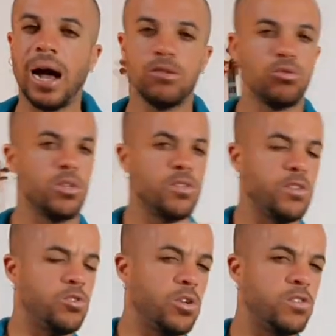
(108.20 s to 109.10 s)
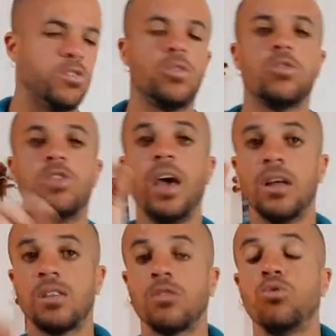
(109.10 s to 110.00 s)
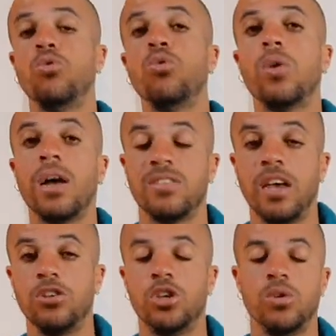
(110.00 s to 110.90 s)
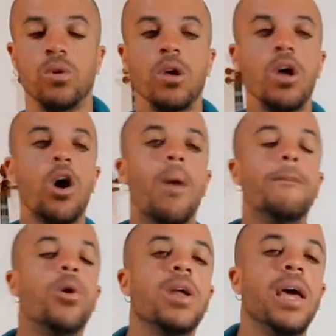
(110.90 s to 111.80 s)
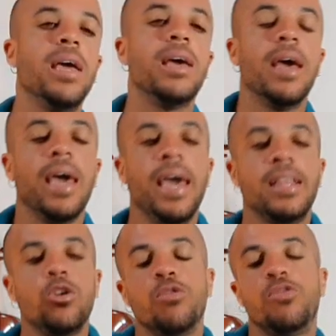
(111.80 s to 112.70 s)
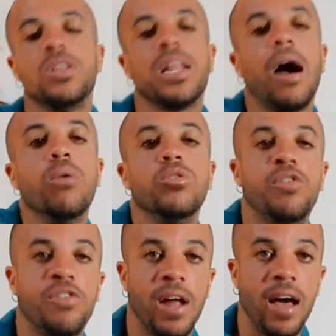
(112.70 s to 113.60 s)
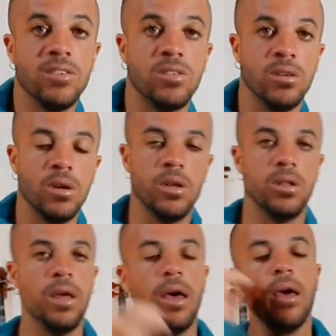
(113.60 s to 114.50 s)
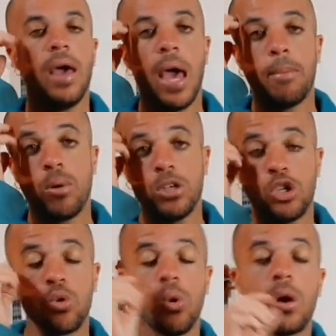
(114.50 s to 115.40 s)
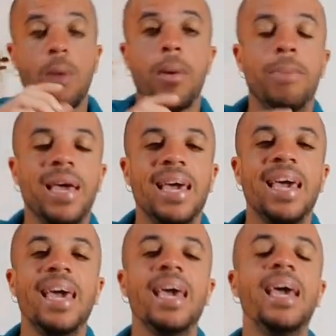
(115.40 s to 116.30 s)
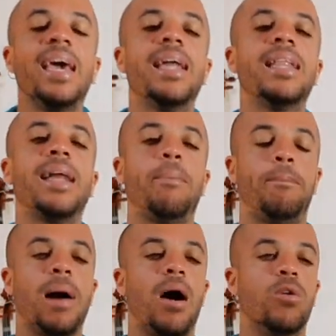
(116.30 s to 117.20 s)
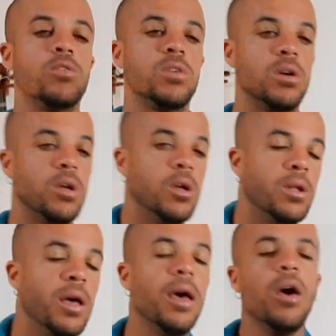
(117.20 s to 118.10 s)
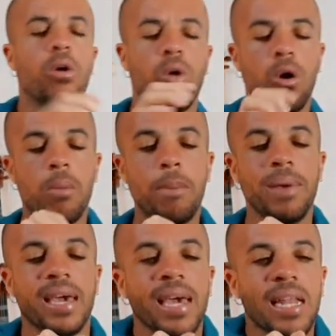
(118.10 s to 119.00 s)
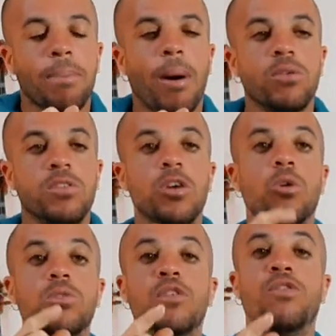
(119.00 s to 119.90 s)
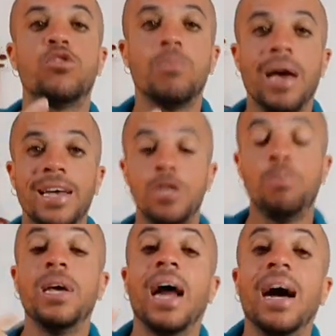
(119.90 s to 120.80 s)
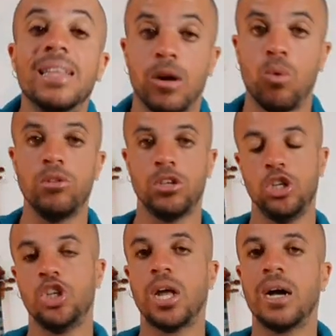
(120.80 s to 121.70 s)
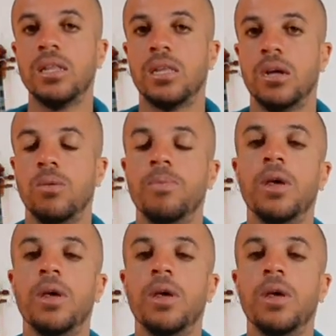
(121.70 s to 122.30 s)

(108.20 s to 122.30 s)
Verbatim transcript: todas as notas estão certas, está tudo no lugar certinho. Porém, entre o final de frase, né, é bom a gente colocar uma pequena pausa, né? Coloca uma pequena pausinha como se fosse uma respirada quando a gente está cantando,